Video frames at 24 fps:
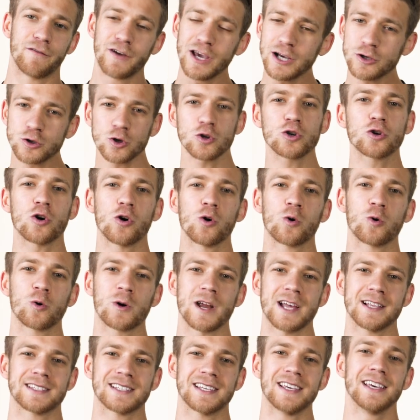Większość
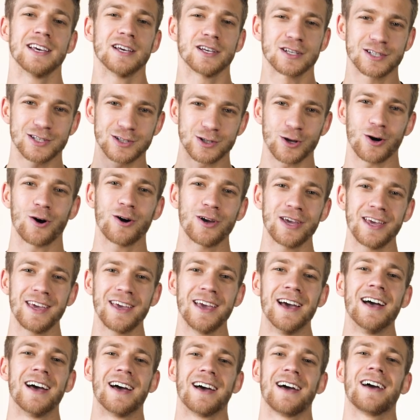konkurencji
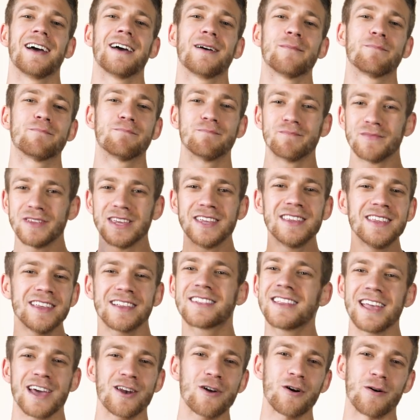stoi e, i
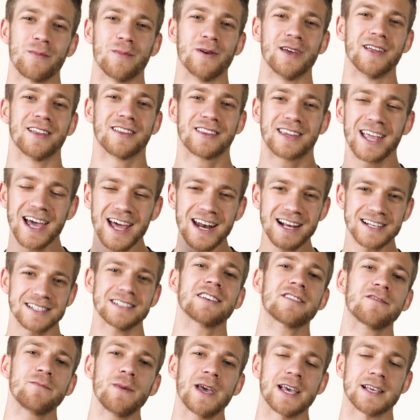nic nie robi. Teraz
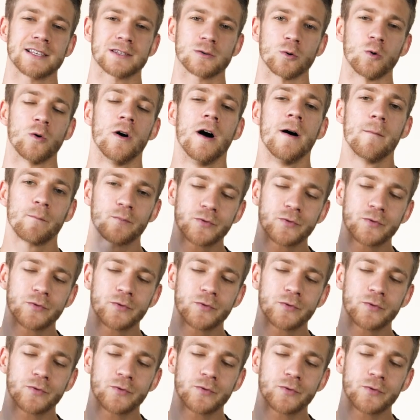jest w miejscu.